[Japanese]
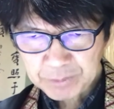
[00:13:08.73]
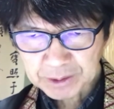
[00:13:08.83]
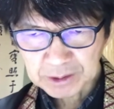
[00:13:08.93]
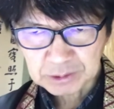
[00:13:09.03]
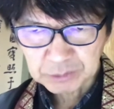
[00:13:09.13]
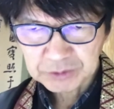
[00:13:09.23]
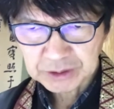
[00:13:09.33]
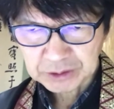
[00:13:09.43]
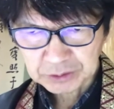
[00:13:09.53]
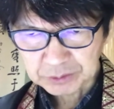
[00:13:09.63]
早くも
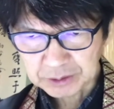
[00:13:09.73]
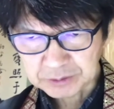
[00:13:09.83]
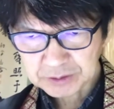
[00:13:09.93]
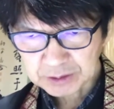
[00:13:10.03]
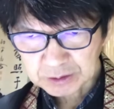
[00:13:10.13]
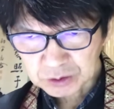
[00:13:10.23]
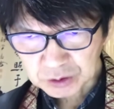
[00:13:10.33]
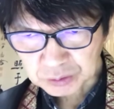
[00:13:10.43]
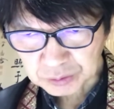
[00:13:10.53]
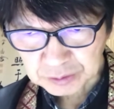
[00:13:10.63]

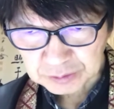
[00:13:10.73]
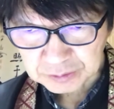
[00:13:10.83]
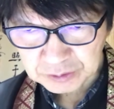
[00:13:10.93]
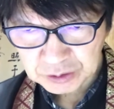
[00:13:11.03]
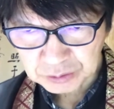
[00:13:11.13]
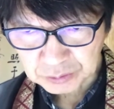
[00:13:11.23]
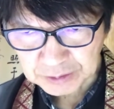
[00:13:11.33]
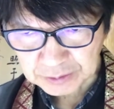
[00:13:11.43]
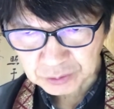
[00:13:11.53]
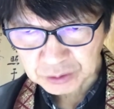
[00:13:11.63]

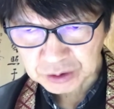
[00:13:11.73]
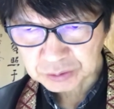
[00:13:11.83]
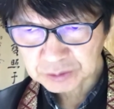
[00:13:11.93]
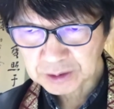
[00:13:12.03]
1939年の10